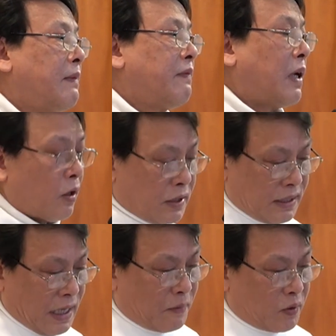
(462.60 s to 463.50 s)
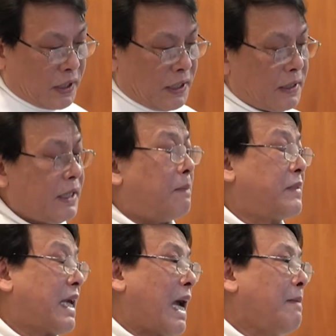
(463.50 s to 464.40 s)
và đó chính là một cái
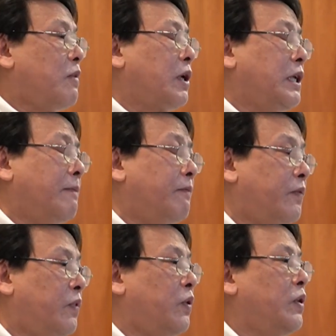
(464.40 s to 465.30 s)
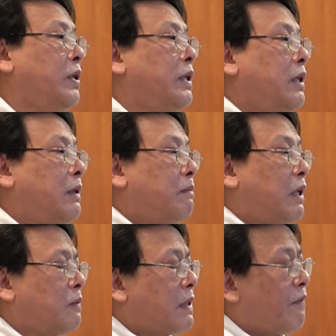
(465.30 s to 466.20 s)
điểm sáng một cái niềm vui
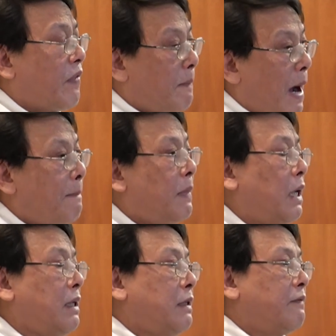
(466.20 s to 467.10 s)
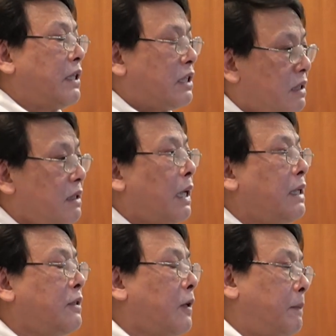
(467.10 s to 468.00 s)
mà chúng ta phải bám lấy phải giữ
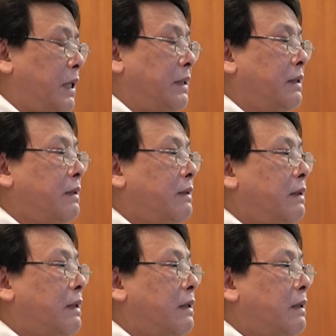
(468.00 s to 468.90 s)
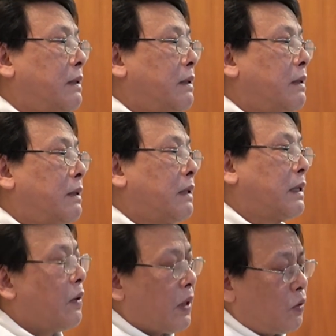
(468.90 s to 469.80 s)
lấy cho mình
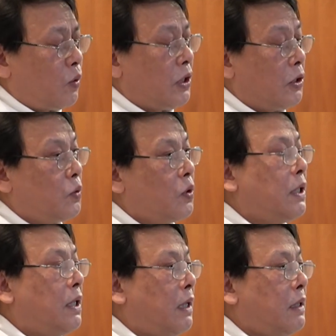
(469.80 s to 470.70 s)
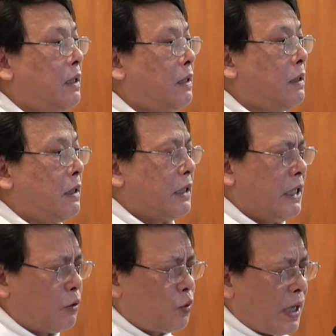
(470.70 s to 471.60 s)
kế hoạch của thiên chúa thì lớn hơn
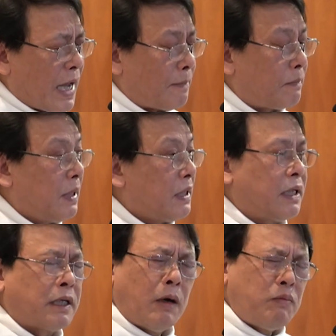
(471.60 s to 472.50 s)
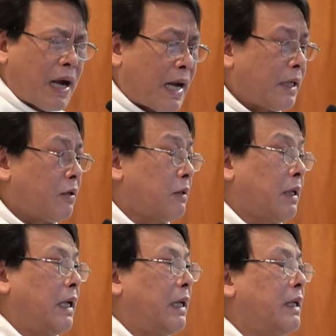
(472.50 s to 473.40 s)
điều chúa làm thì không ai có
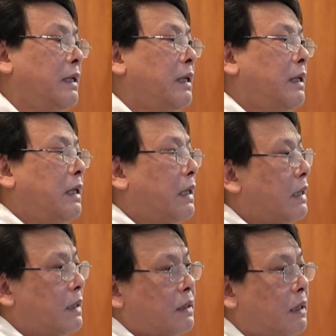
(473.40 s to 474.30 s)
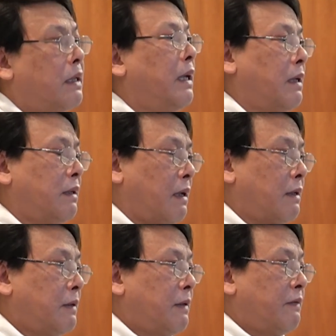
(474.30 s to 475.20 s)
thể uh, thực hiện
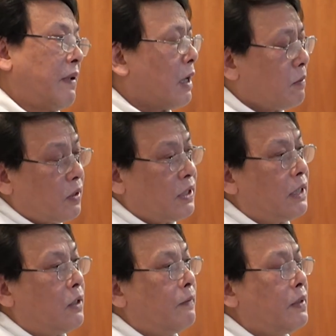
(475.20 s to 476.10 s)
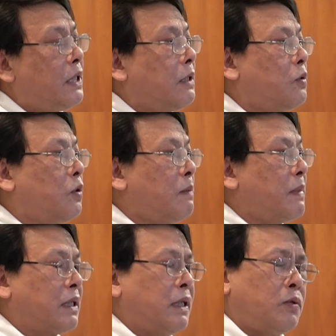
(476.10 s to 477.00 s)
được và không có gì đối với thiên chúa
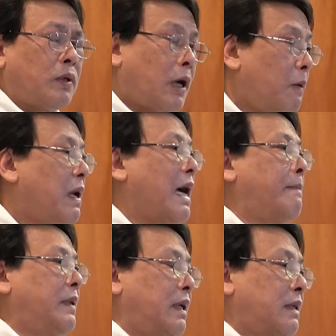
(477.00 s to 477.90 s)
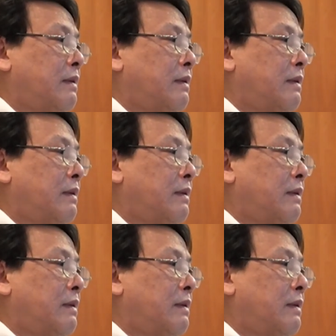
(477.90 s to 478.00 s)
mà thiên chúa không làm được